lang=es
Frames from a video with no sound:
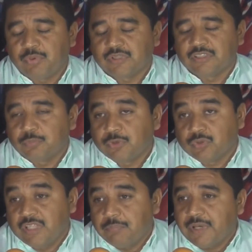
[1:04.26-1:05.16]
importante
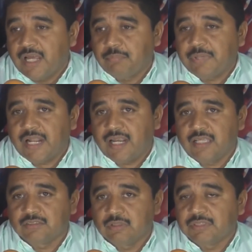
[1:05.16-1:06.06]
oportunidad para,
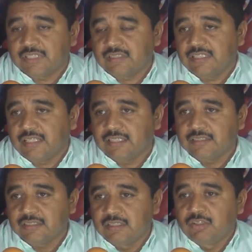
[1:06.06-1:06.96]
las nuevas
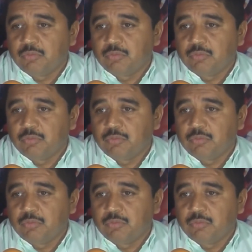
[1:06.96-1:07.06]
candidatas